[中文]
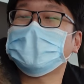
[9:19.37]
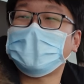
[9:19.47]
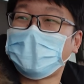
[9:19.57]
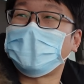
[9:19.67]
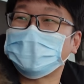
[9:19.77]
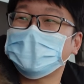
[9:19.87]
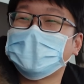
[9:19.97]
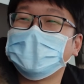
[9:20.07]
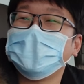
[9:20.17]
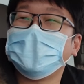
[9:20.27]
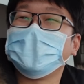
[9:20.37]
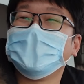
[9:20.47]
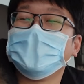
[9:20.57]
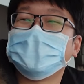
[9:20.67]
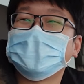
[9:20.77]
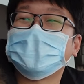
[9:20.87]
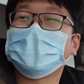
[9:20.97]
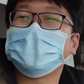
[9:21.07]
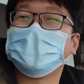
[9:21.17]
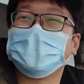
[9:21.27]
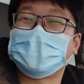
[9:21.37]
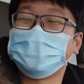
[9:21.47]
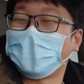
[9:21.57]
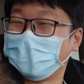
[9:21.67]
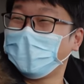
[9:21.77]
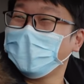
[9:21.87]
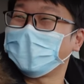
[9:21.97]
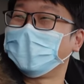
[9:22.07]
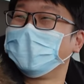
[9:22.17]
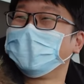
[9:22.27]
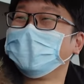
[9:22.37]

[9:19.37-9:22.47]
是在保质期内，就是是免费的。整个